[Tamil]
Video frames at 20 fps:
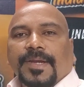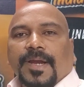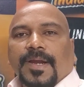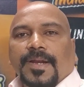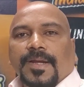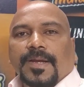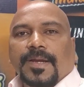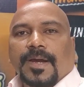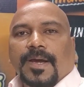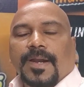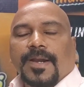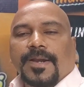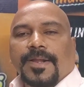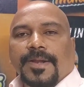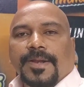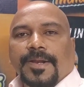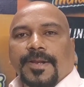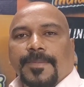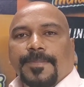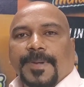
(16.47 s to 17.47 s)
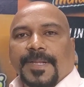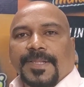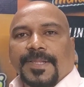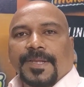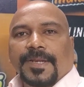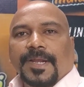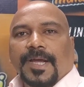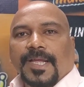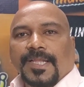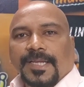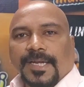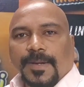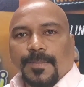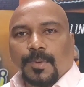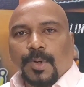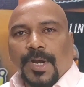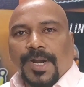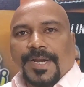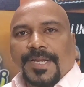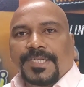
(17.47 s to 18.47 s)
இதுக்கான காரணம் என்னன்னு பார்த்தீங்கன்னா அதுக்கு
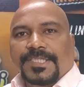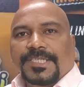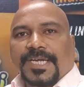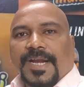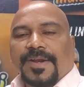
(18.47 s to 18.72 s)
முன்னாடி